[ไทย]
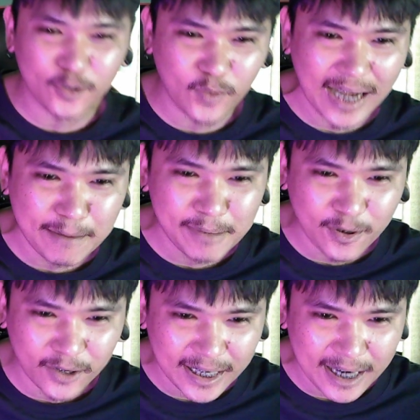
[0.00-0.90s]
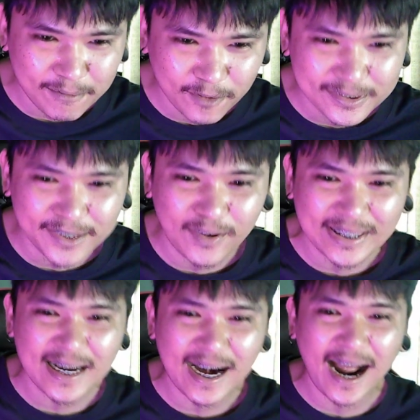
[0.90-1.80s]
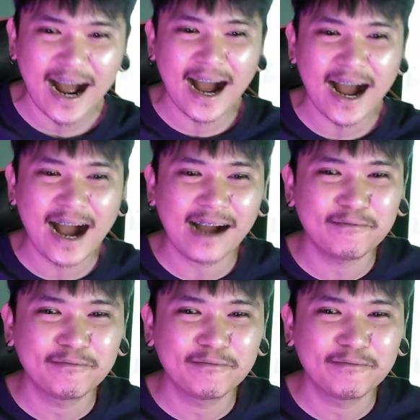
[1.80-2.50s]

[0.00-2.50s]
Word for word: ตัวลาไปก่อนนะครับ ผม สวัสดีครับ